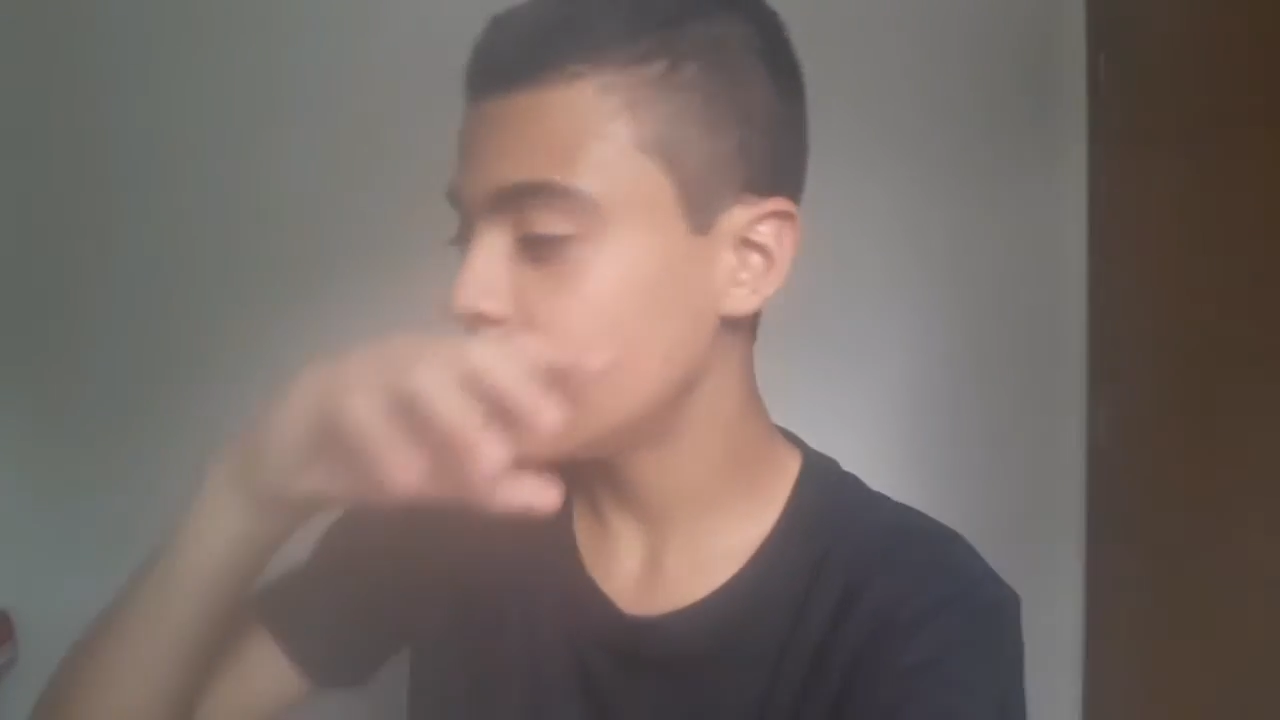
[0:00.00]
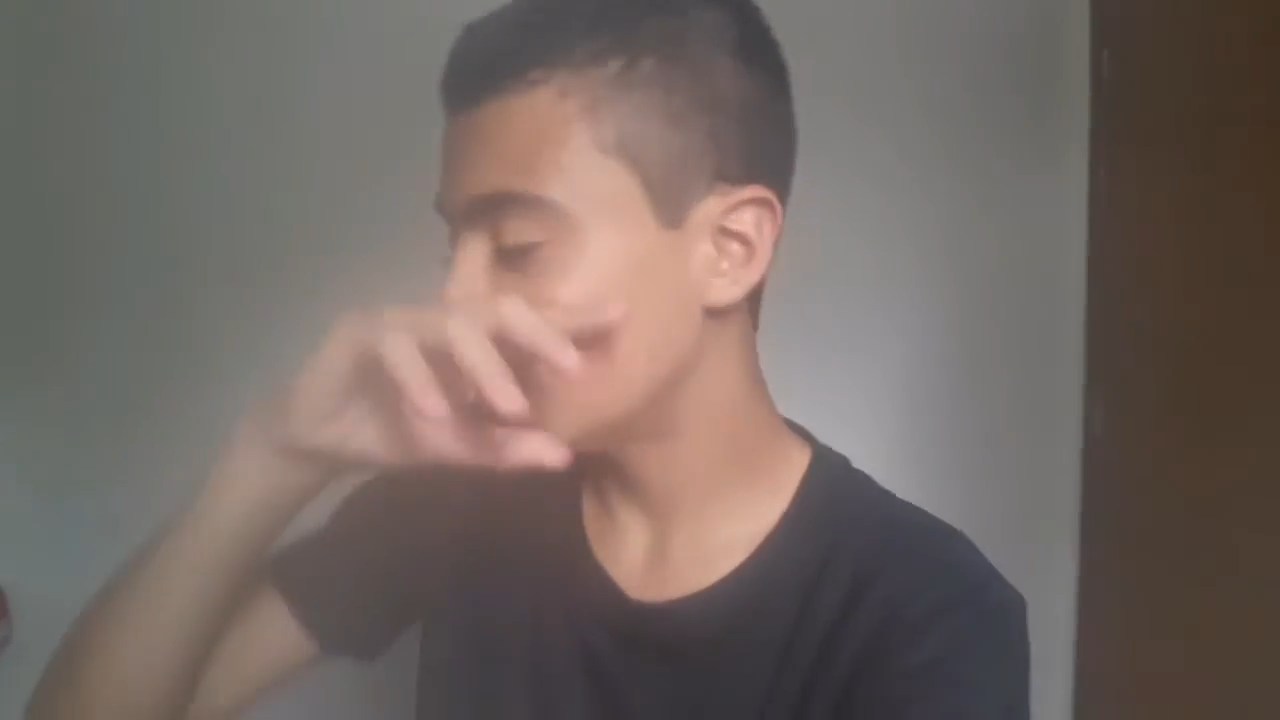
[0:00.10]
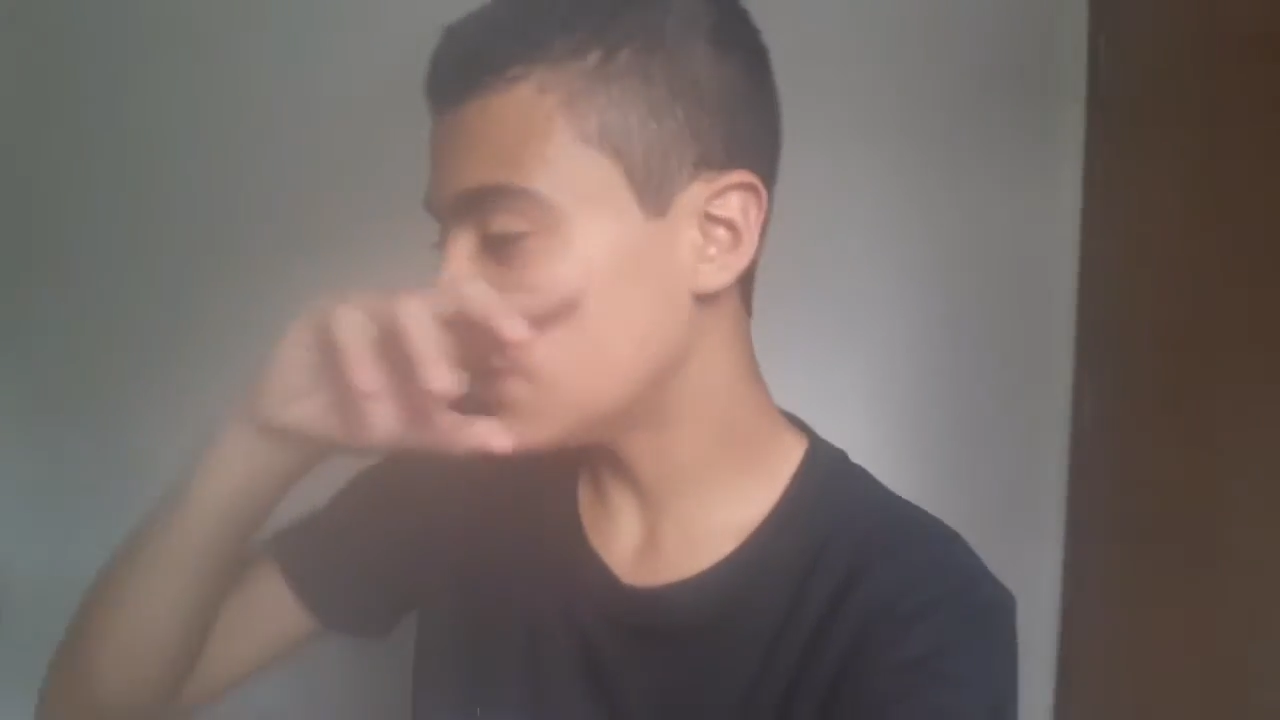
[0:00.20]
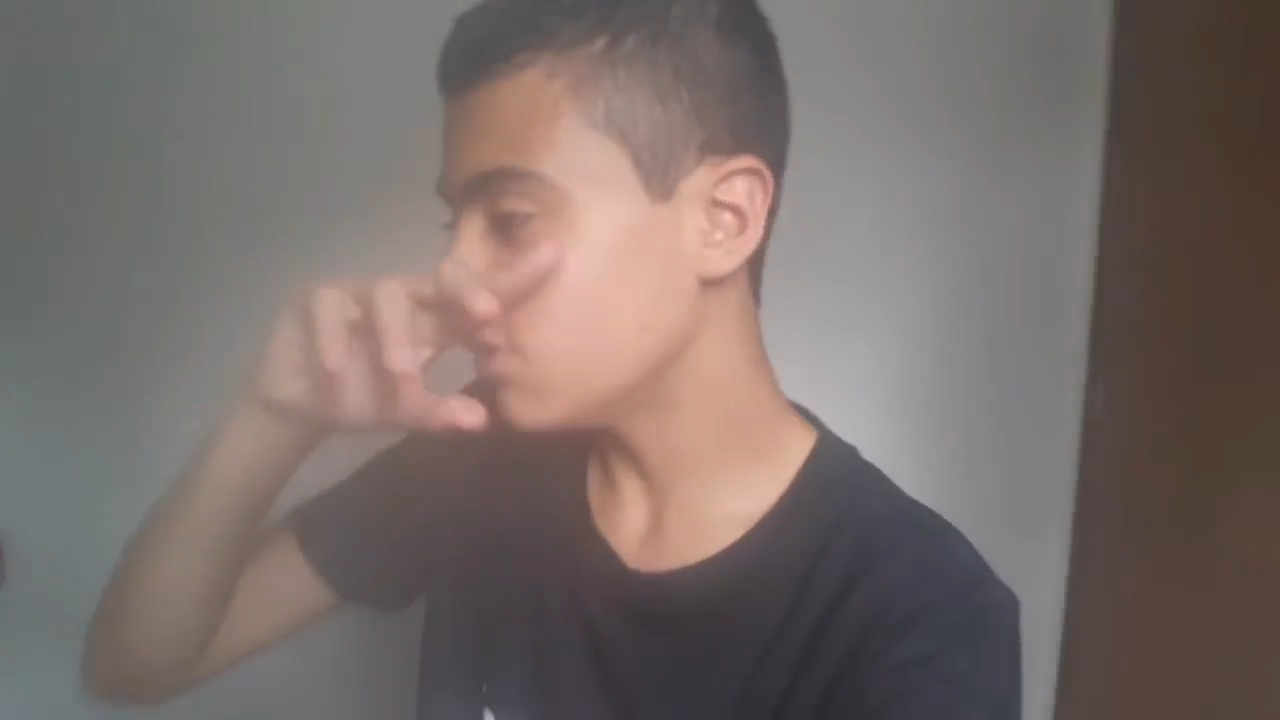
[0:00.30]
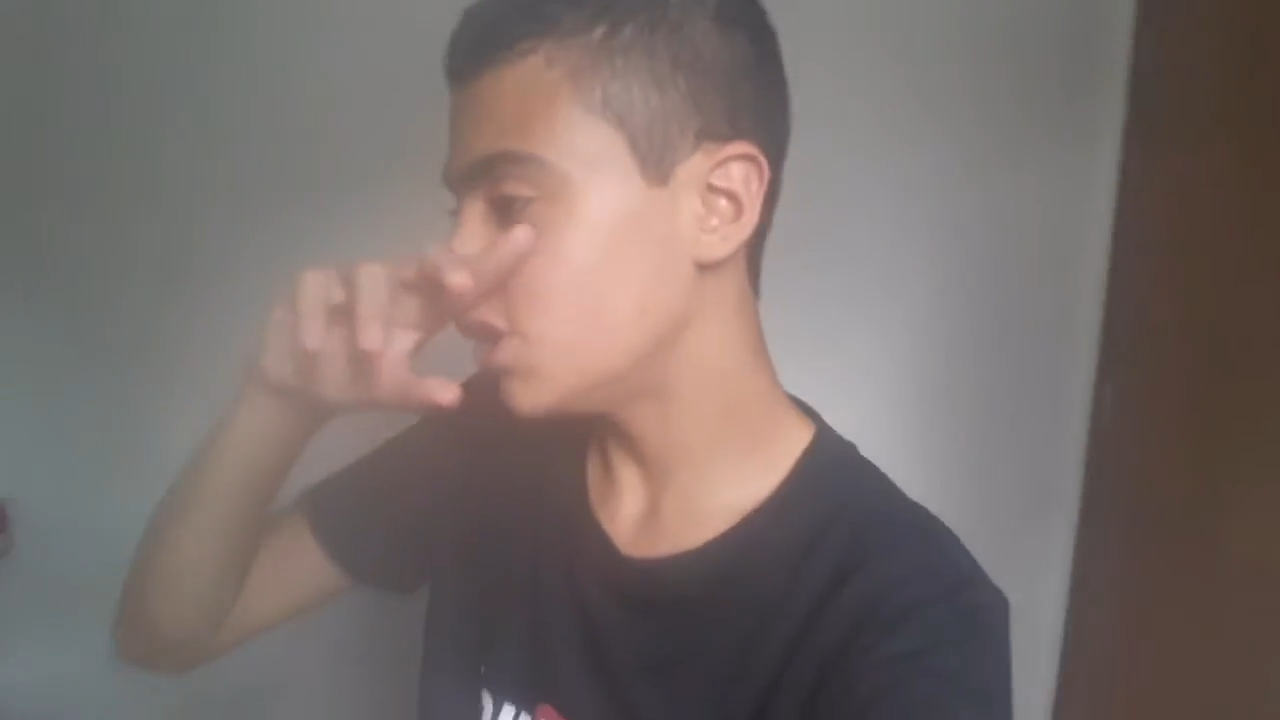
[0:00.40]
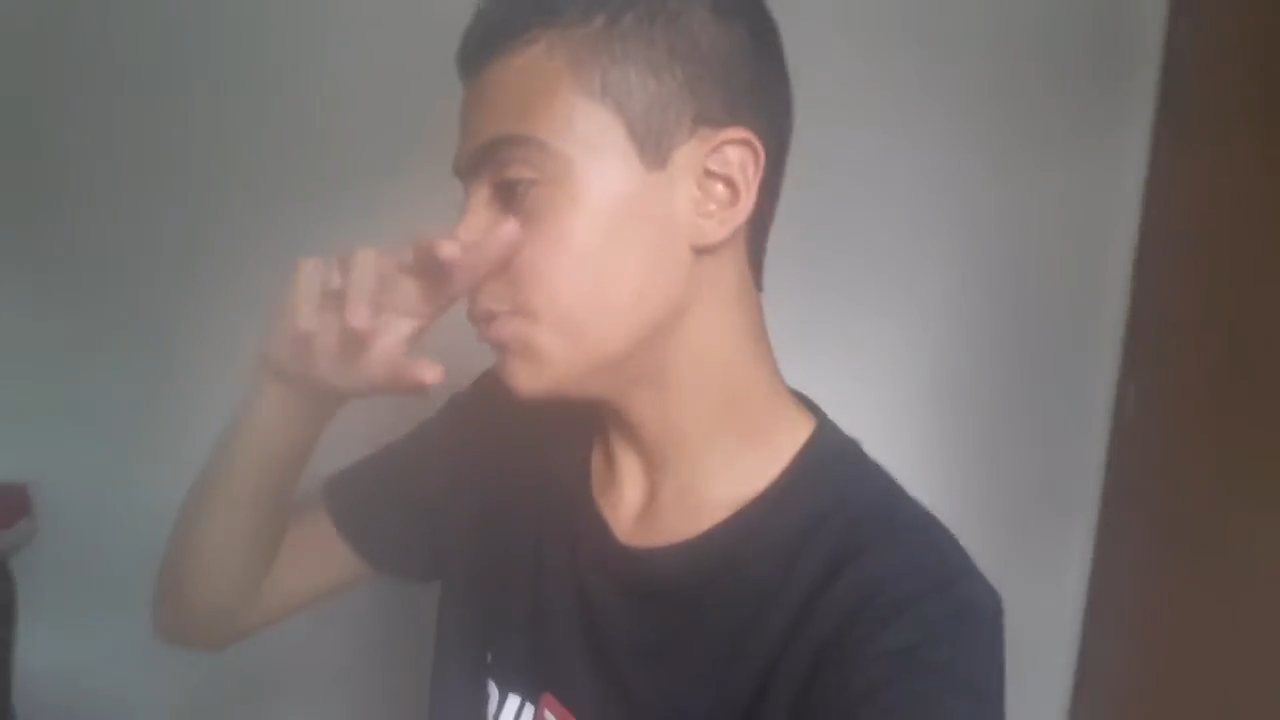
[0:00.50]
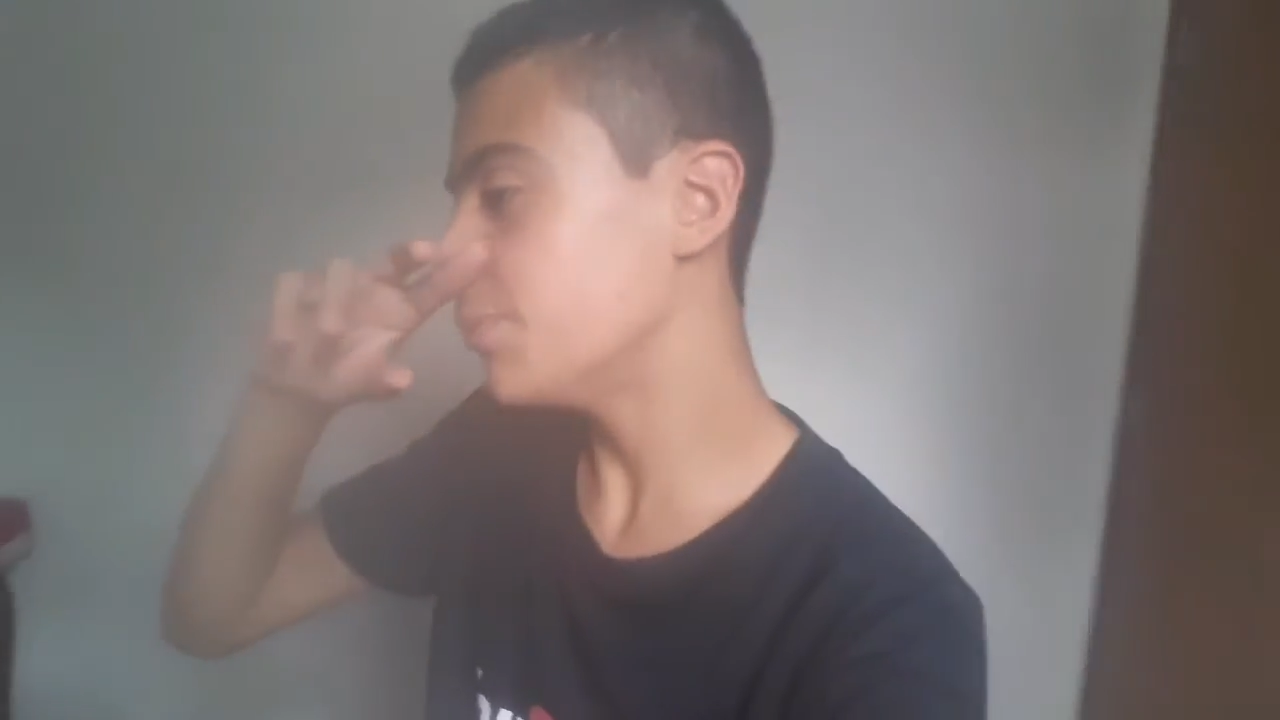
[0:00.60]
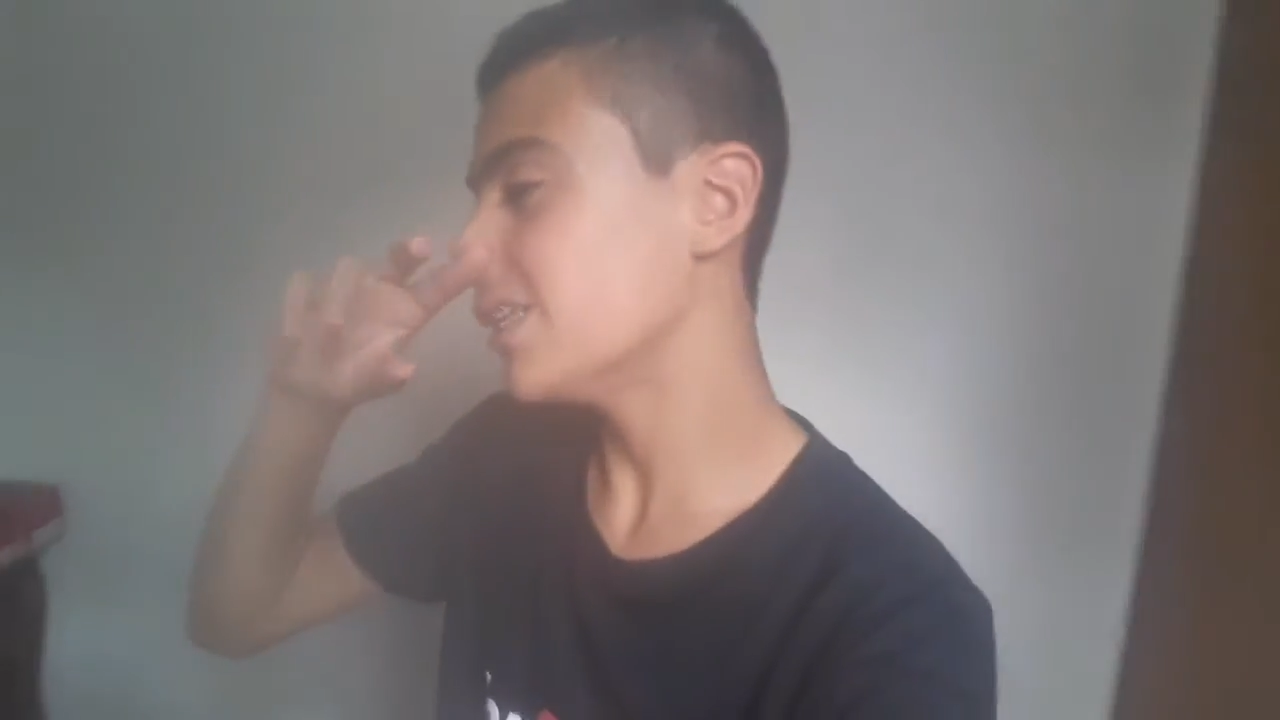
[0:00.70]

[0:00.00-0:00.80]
Então, tipo